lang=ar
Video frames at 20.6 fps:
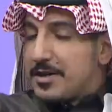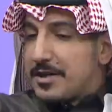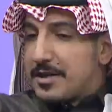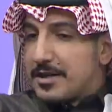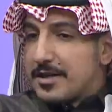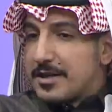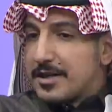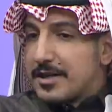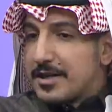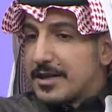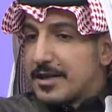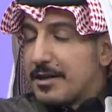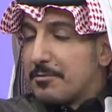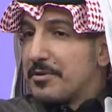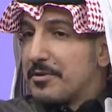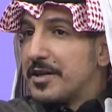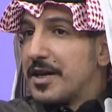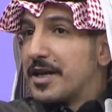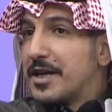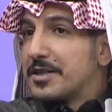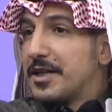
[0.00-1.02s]
فيه آه، قبل
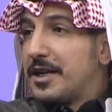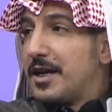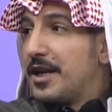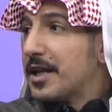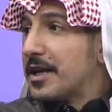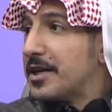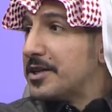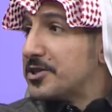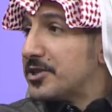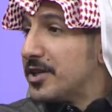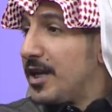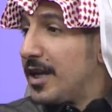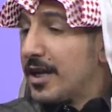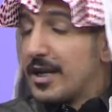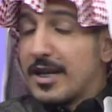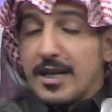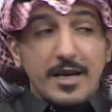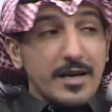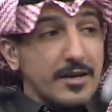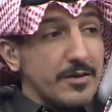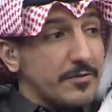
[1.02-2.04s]
نهايه الحلقه ان شاء
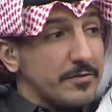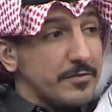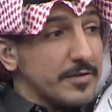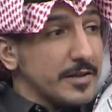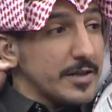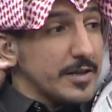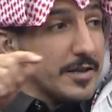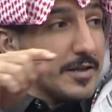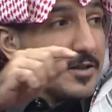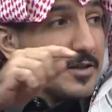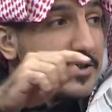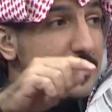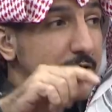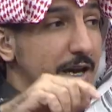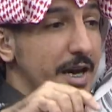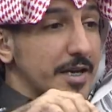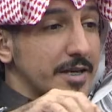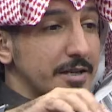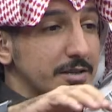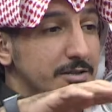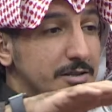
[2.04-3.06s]
الله فيه
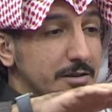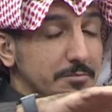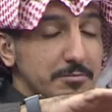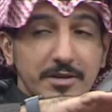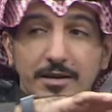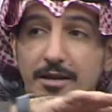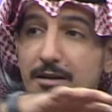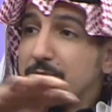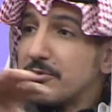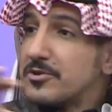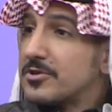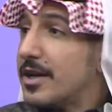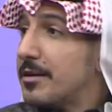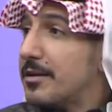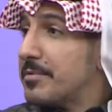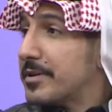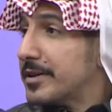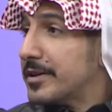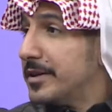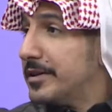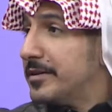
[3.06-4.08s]
نتائج جميع
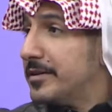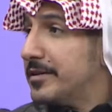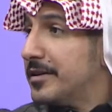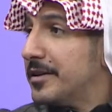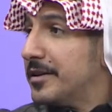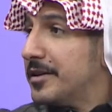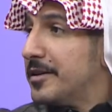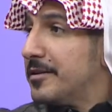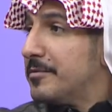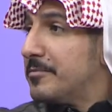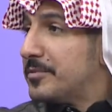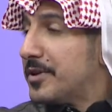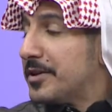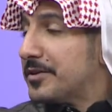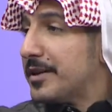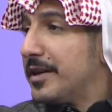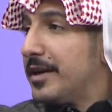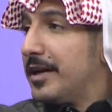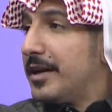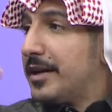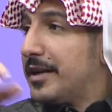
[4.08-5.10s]
المتسابقين
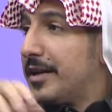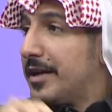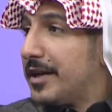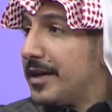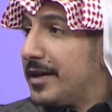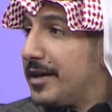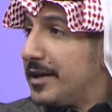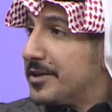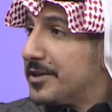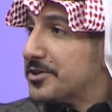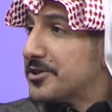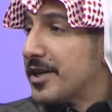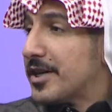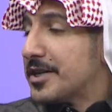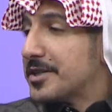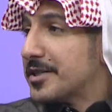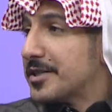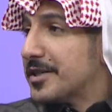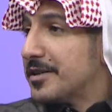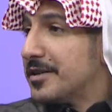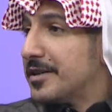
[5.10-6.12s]
نطلع على
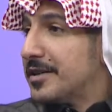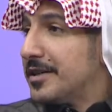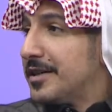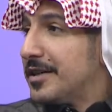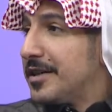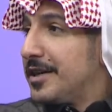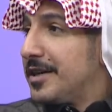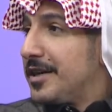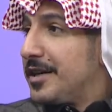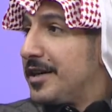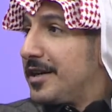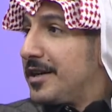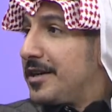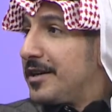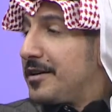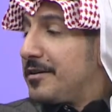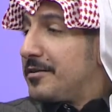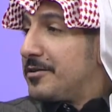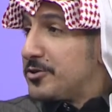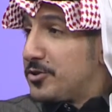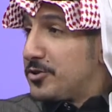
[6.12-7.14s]
الشاشه اي والله تكفى
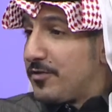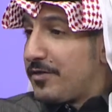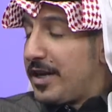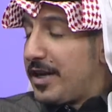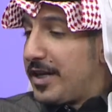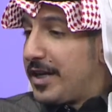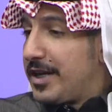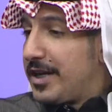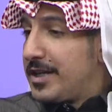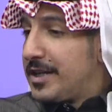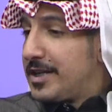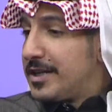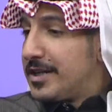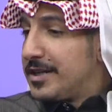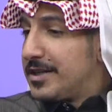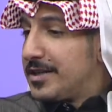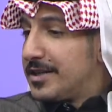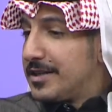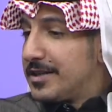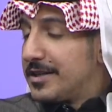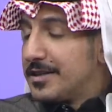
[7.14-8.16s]
انا نشوف الحين
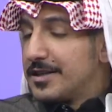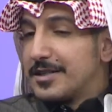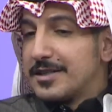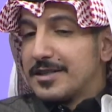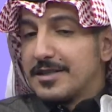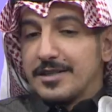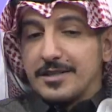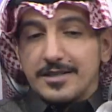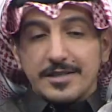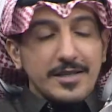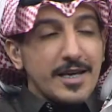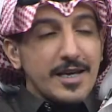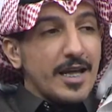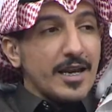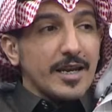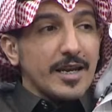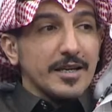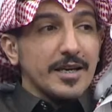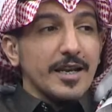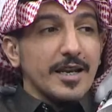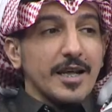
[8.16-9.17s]

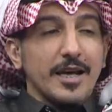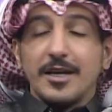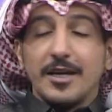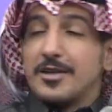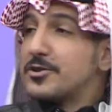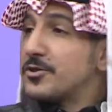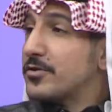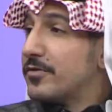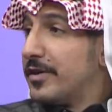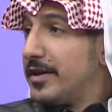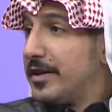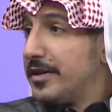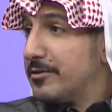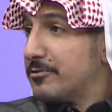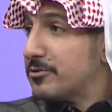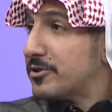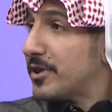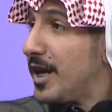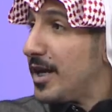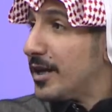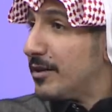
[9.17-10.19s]
يلا يلا خلينا نشوف بسم الله
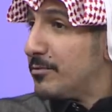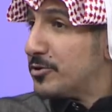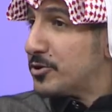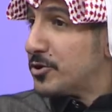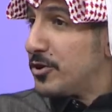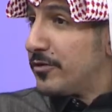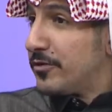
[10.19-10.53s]
يلا احنا ما